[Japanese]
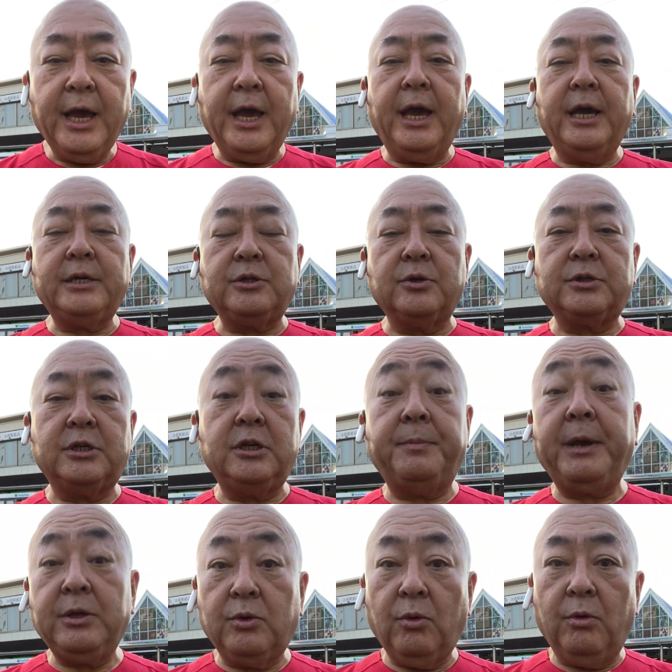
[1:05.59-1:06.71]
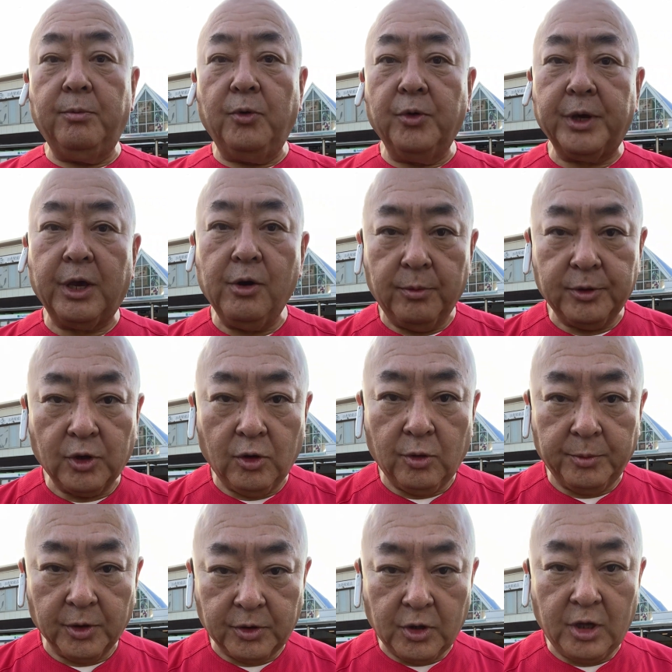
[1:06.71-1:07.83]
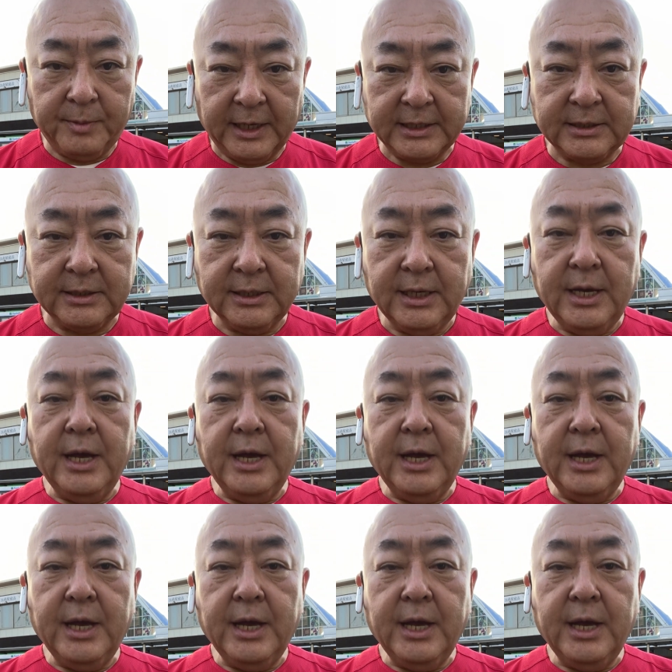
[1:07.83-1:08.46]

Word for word: えー、一つイベントを設けようと思っています。